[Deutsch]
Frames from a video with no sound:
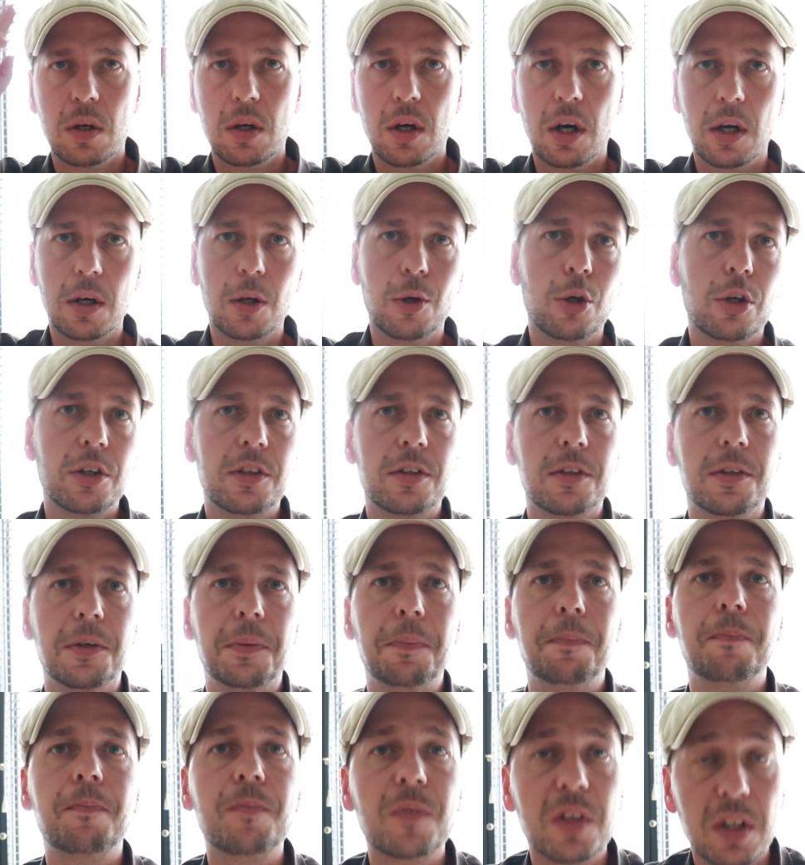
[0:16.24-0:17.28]
Hallo Leute,
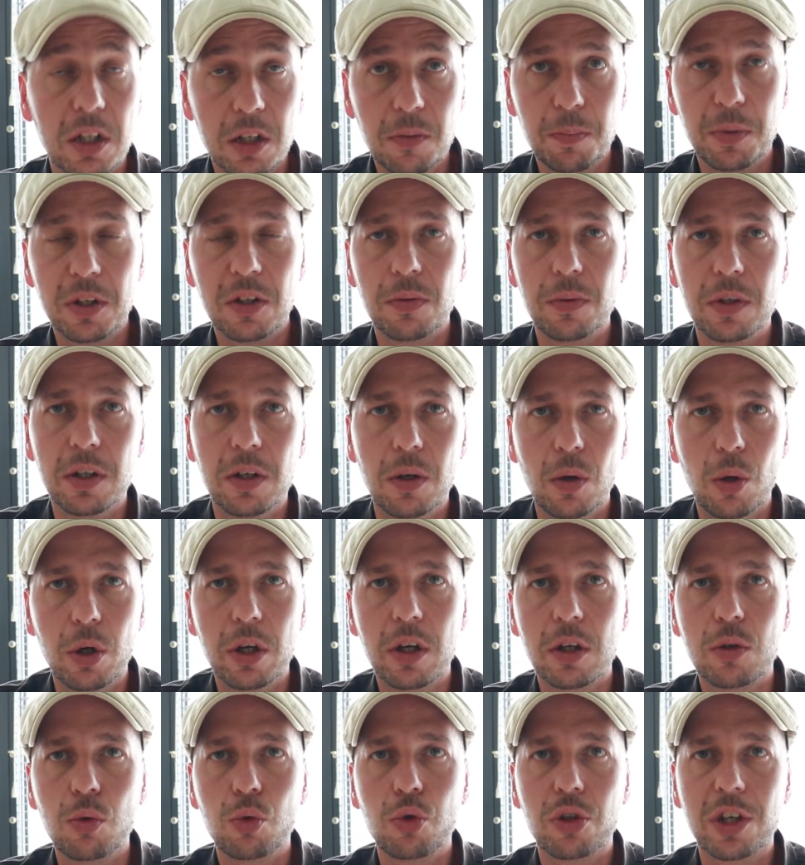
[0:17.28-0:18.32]
ich bin's wieder,
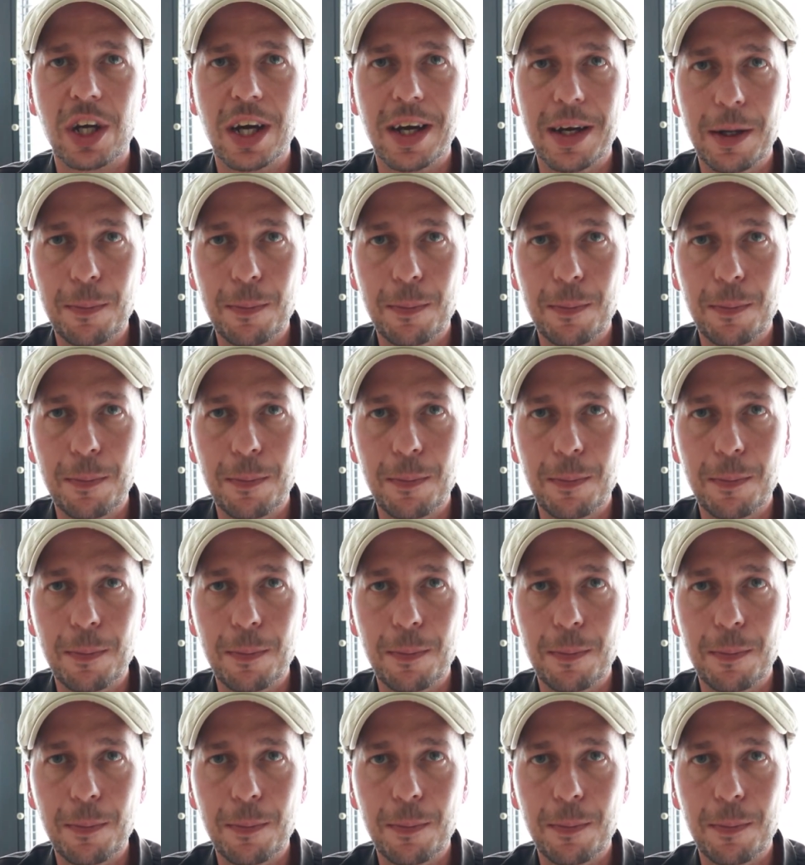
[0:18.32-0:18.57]
euer Good